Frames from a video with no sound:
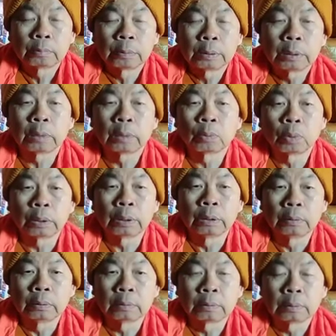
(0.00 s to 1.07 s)
เพื่อคนอื่
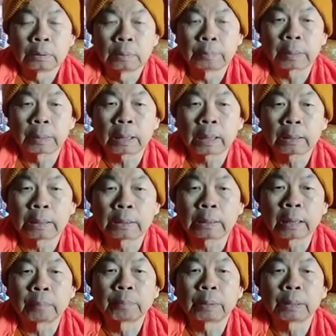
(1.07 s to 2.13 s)
น หรือปรหิ
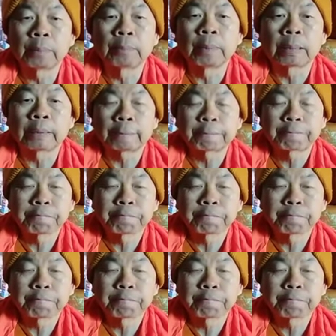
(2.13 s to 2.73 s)
ตะปฏิบัติ